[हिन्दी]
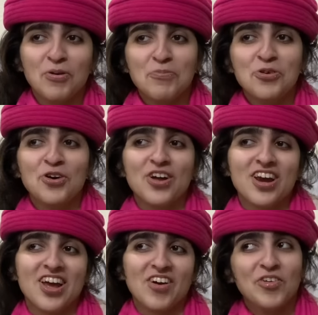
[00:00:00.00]

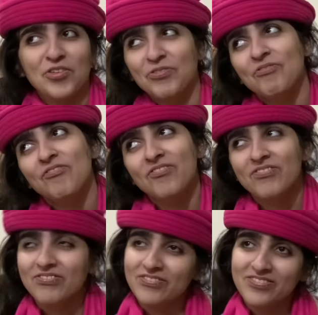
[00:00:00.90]
चाहता
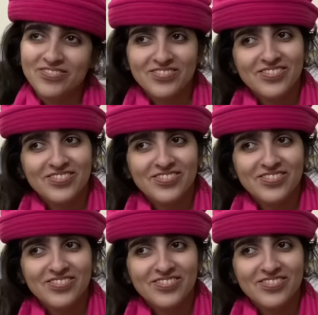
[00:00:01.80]
मशहूर होके दिल नहीं